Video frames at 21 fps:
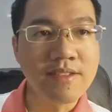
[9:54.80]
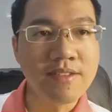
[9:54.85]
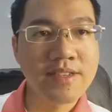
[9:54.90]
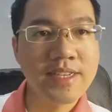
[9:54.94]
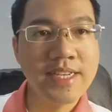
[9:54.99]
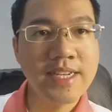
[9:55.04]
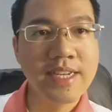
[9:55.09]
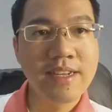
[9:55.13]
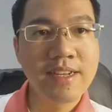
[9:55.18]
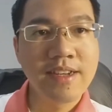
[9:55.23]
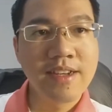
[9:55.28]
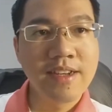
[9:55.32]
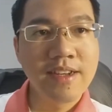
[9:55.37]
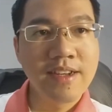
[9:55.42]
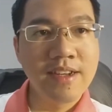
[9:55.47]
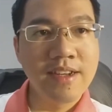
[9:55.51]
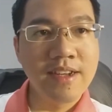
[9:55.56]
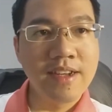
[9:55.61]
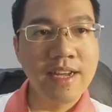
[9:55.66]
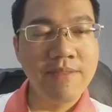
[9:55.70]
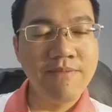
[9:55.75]
ok
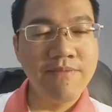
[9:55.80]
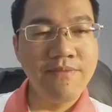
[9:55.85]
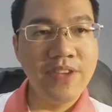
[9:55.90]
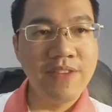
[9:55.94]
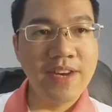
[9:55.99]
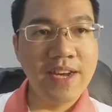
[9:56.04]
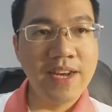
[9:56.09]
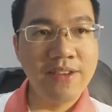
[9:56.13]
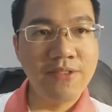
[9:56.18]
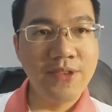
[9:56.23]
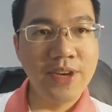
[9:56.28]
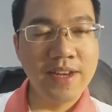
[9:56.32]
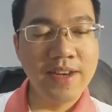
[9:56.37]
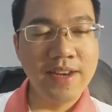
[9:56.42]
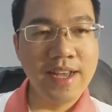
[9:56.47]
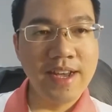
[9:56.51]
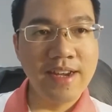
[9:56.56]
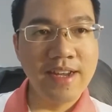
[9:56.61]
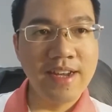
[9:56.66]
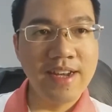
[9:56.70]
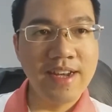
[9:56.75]
em Vivan Nguyễn
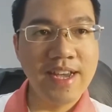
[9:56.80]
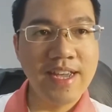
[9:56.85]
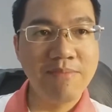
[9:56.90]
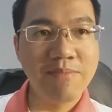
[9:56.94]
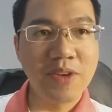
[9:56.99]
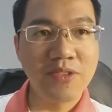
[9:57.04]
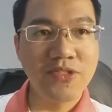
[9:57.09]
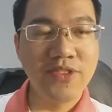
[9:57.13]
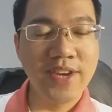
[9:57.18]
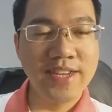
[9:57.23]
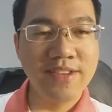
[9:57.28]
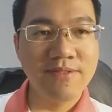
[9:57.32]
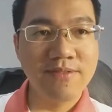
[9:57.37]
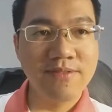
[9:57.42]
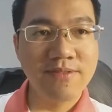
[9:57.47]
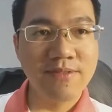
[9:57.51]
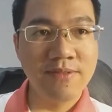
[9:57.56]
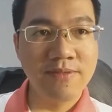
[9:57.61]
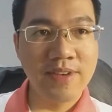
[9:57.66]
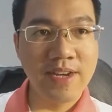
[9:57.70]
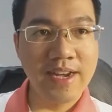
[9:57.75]
đang uh, inbox cho anh
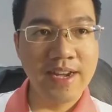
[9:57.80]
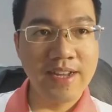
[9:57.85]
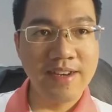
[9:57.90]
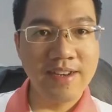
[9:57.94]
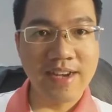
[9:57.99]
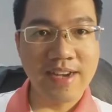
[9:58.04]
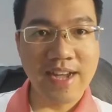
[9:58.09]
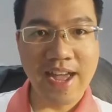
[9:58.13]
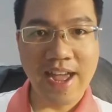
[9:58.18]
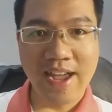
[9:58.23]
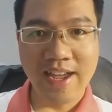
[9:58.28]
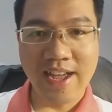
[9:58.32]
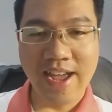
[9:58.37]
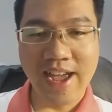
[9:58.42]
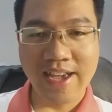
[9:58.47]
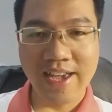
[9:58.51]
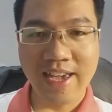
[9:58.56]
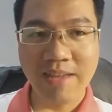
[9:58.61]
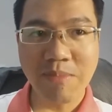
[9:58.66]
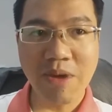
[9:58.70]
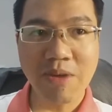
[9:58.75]
cũng cũng uh, được hai
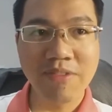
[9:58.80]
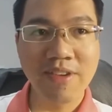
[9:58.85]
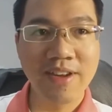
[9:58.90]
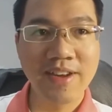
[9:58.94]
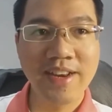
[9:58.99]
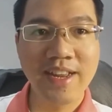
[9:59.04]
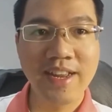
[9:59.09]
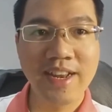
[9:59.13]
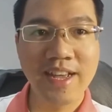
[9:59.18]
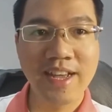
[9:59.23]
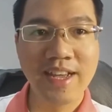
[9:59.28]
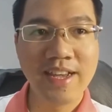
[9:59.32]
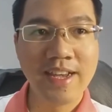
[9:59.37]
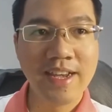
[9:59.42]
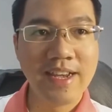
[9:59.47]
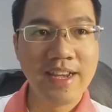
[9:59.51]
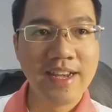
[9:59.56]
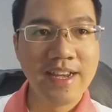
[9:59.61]
hai cái inbox rồi nên là